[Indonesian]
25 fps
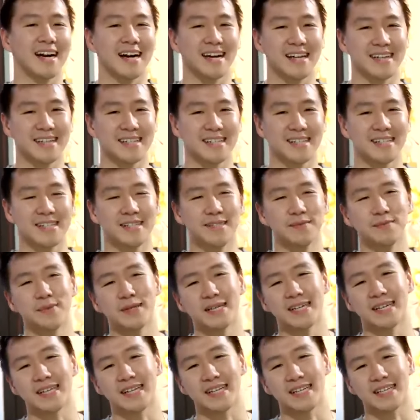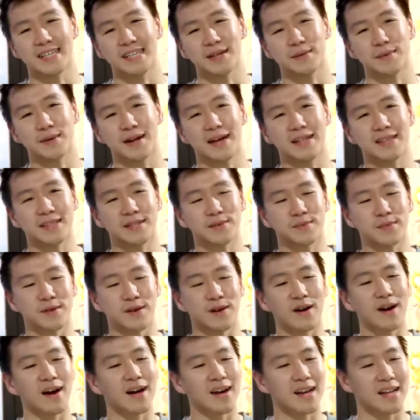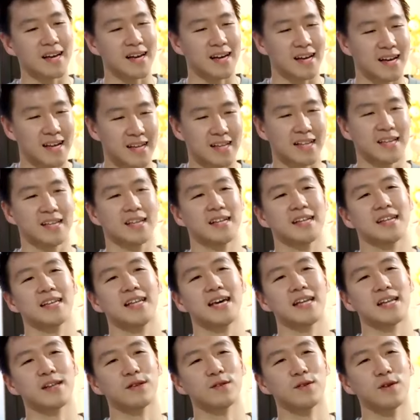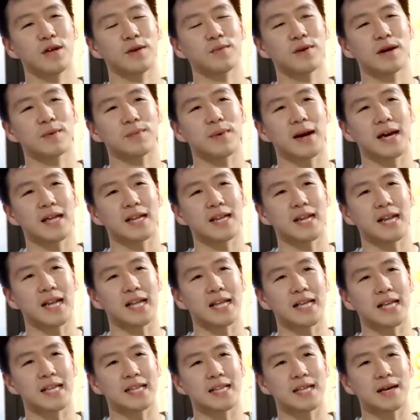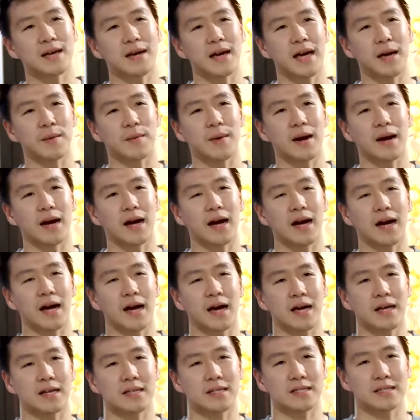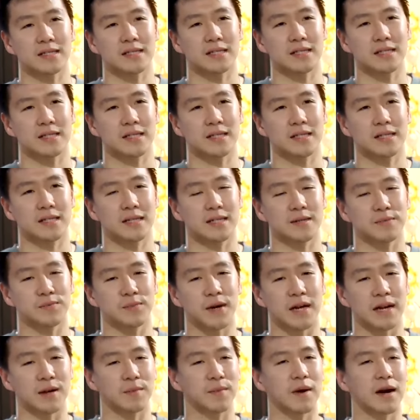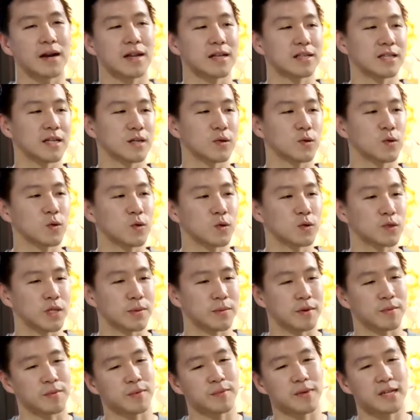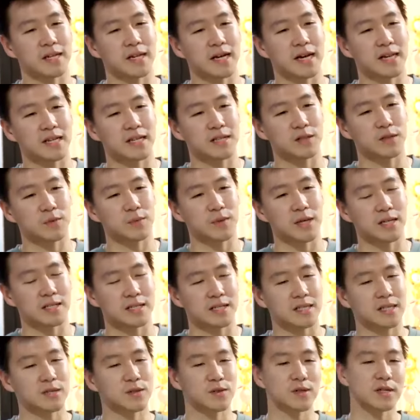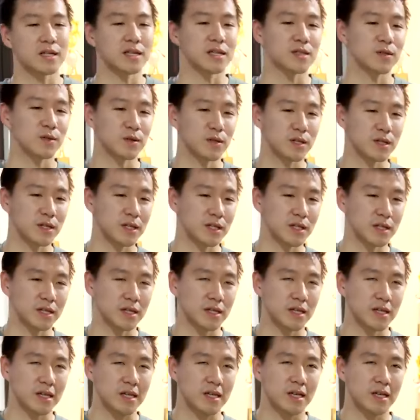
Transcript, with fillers: Jangan dipikir kita berantem enggak lah. Dari dulu emang main kita emang enggak bareng-bareng terus emang pemain ganda tuh biasanya juga gitu di